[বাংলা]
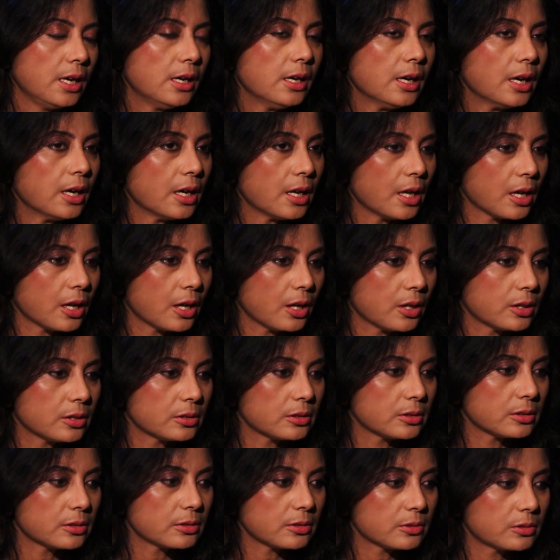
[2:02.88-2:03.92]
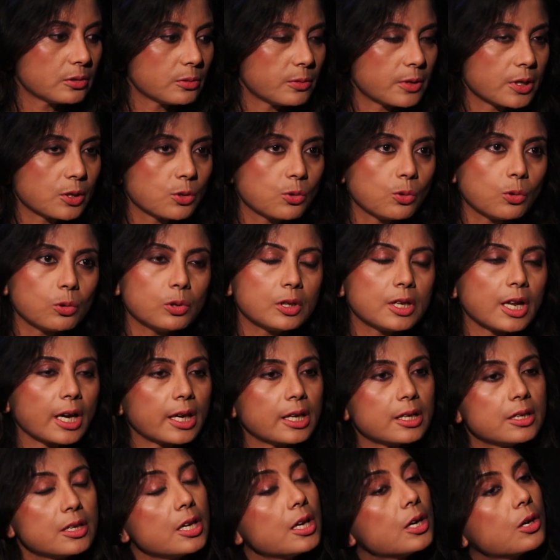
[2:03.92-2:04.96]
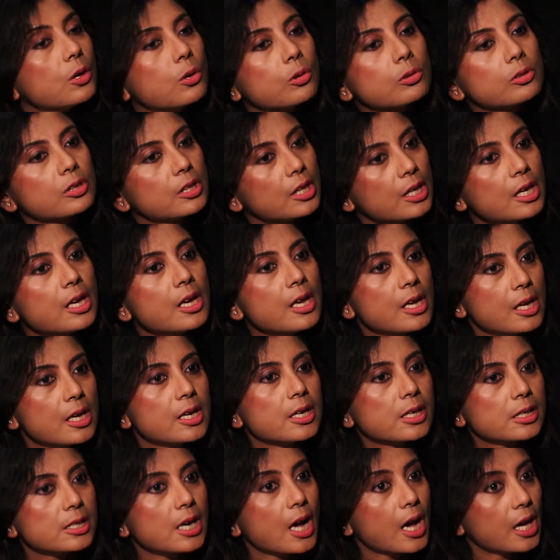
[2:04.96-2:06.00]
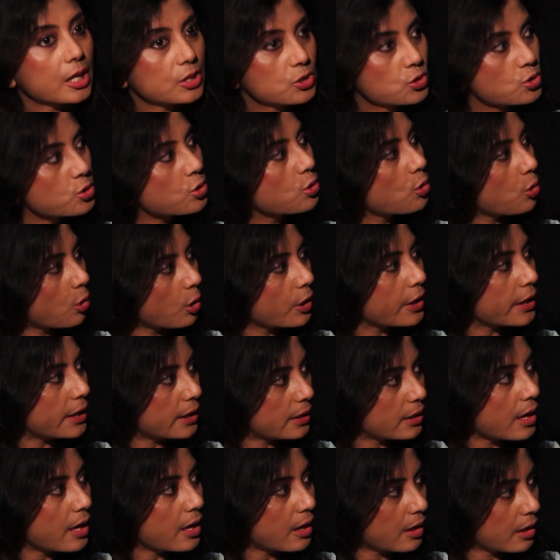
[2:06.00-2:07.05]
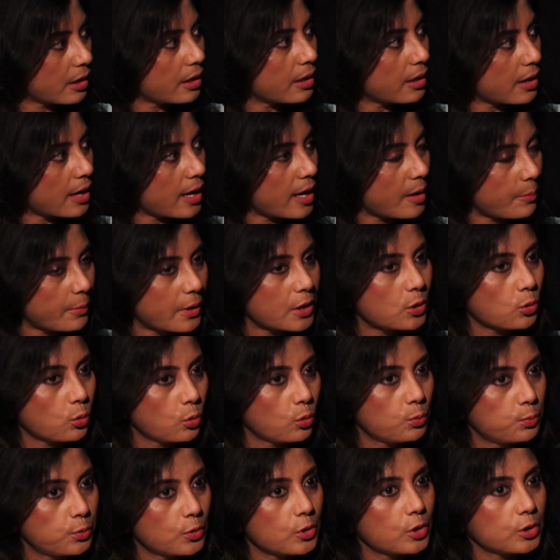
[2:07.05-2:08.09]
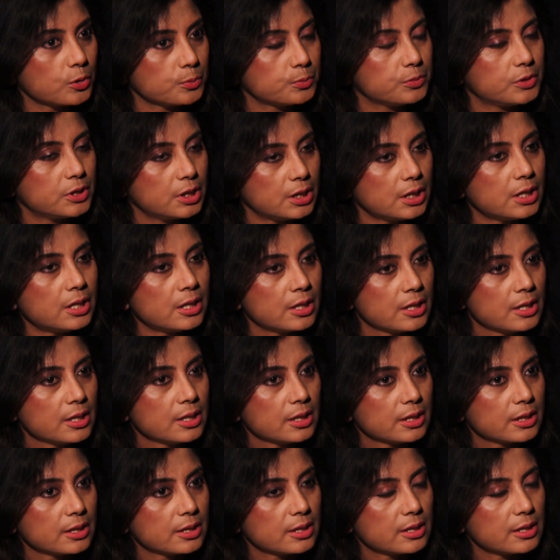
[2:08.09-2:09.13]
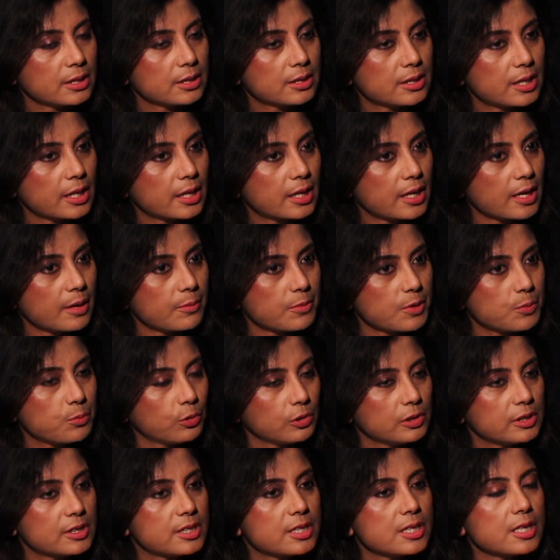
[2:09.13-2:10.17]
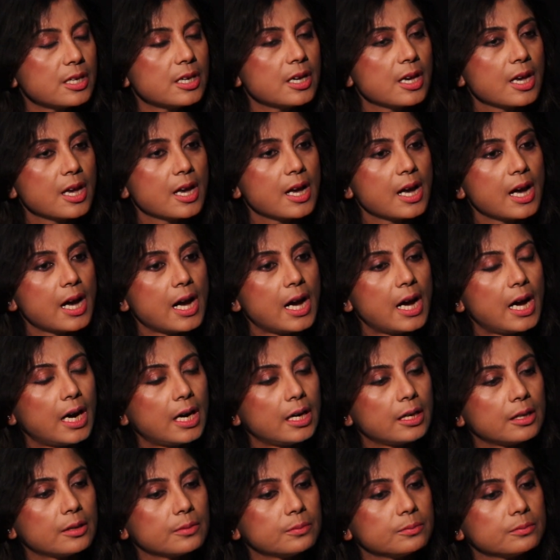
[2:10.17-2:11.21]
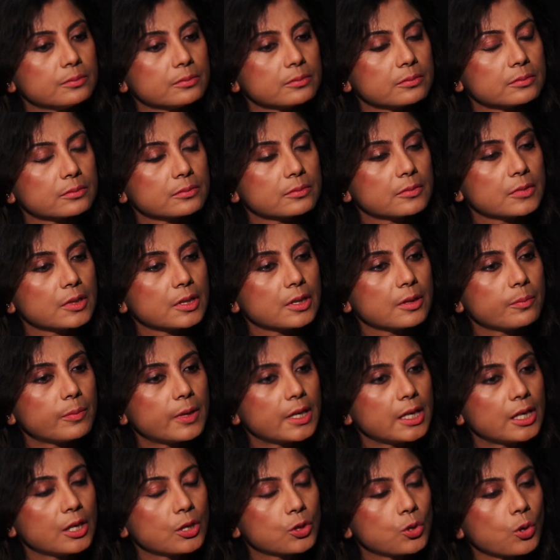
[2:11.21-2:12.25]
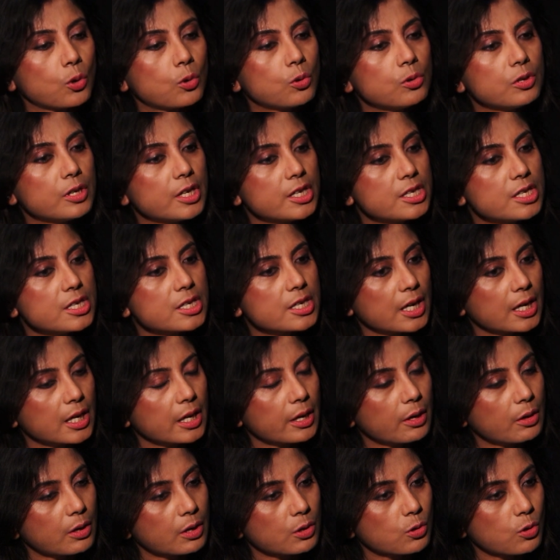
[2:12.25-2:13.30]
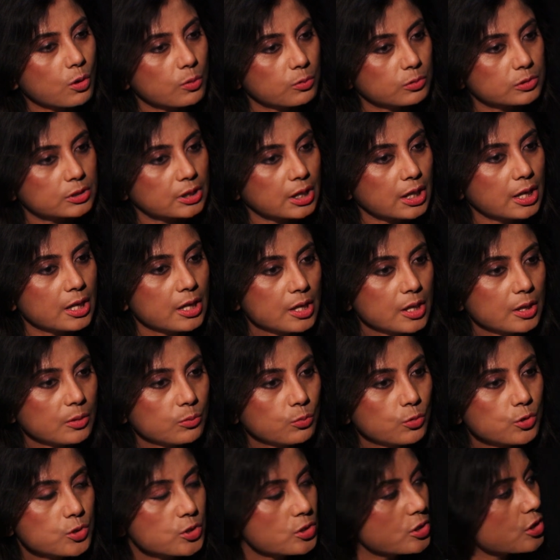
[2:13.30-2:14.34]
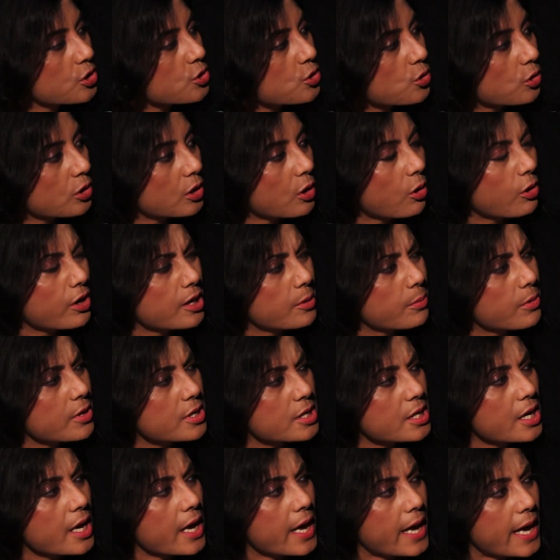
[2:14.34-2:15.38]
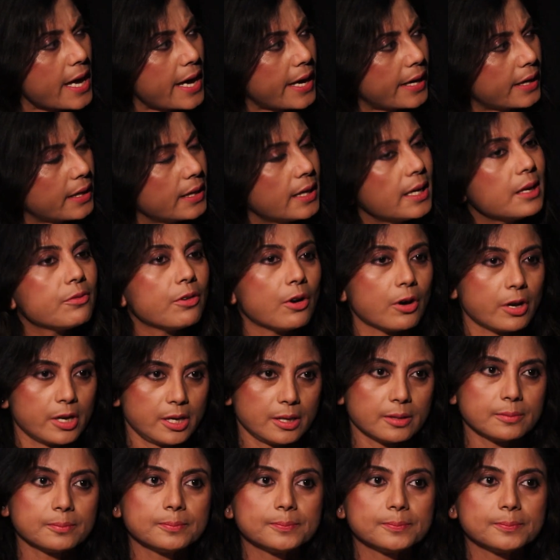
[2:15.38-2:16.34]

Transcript: এটা না তোমার গোলটাকে ঠিক করতে সাহায্য করে এটা আমার উপলব্ধি থেকে আমি বলছি আর মানে তখন ডিসিশন নেওয়ার ক্ষমতা মস্তিষ্কটা অনেক বেশি অ্যাক্টিভ হয়